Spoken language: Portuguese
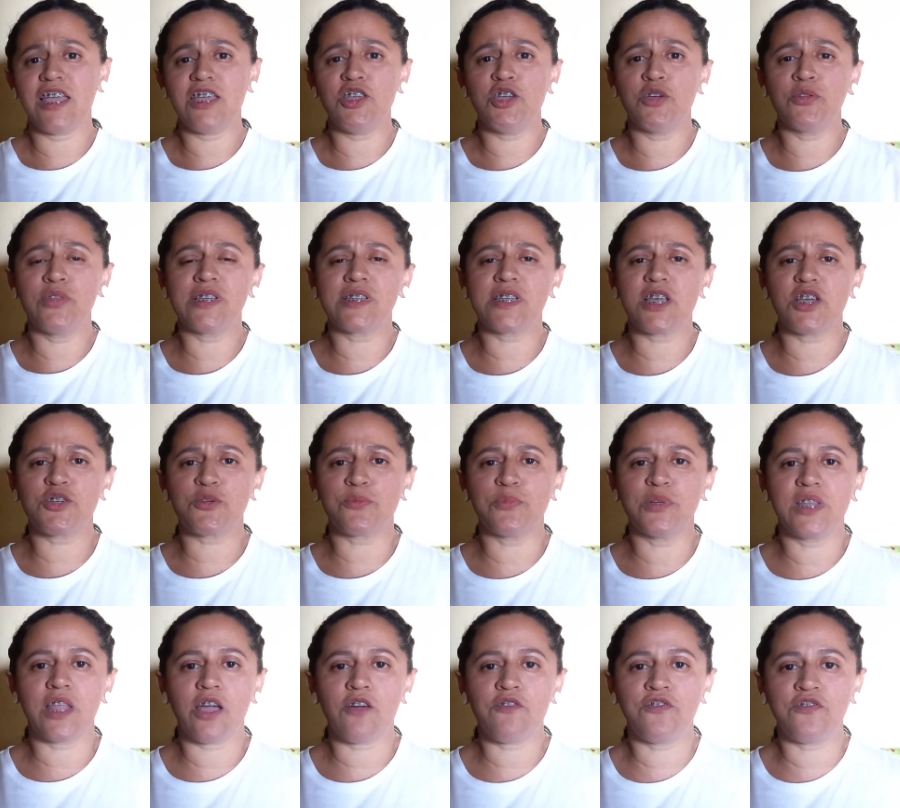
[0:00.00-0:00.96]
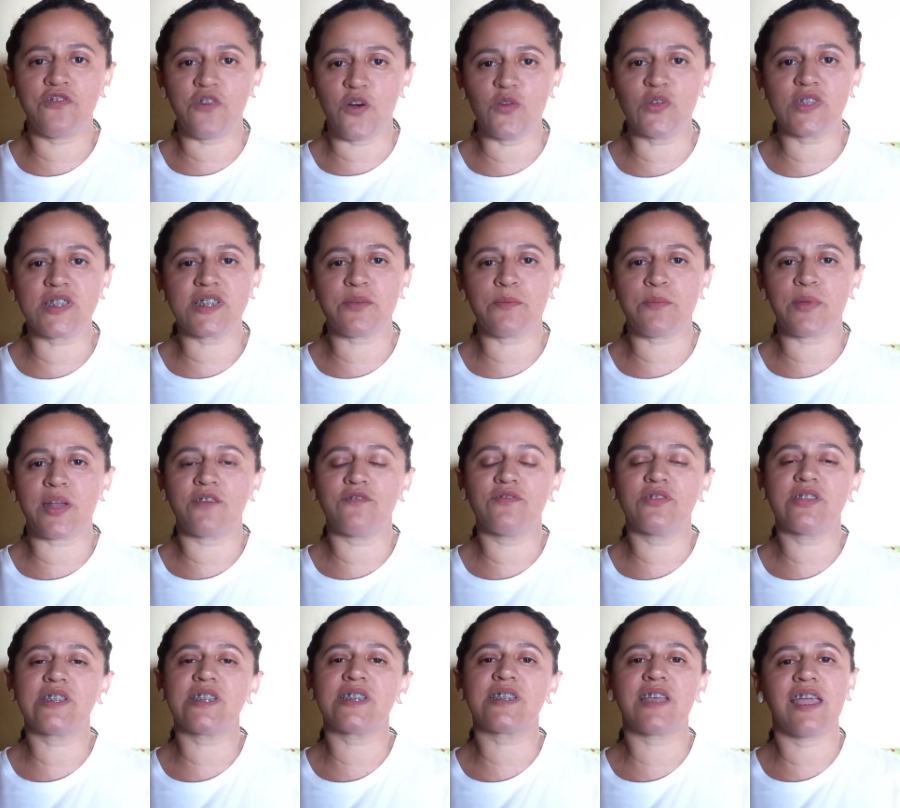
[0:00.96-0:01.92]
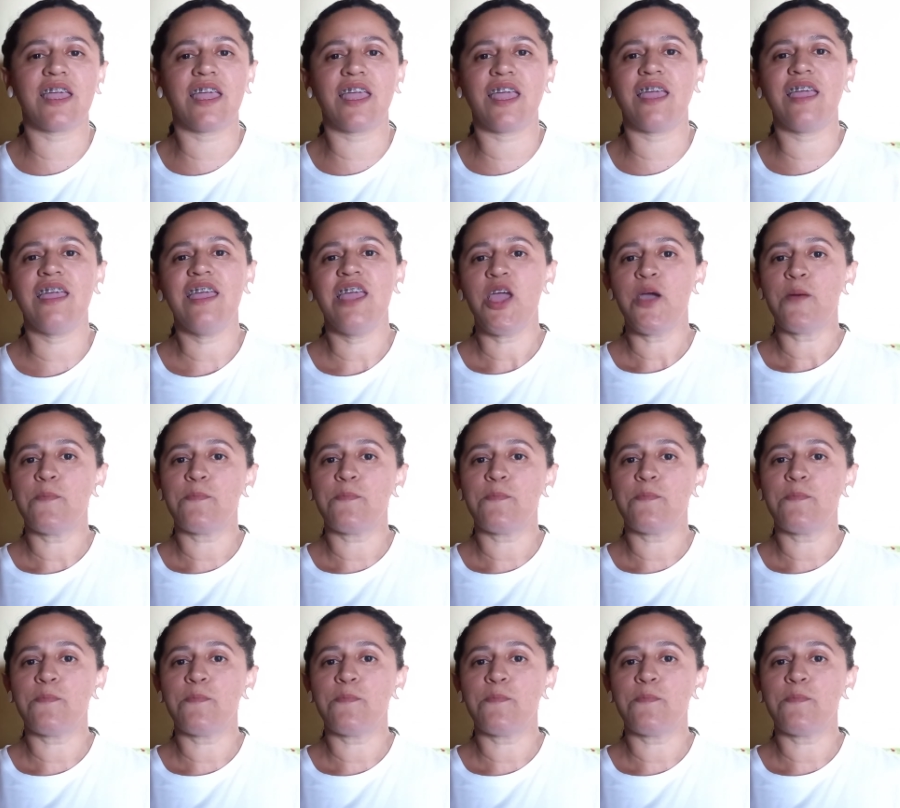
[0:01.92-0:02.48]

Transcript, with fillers: E eu desejo muita força para você,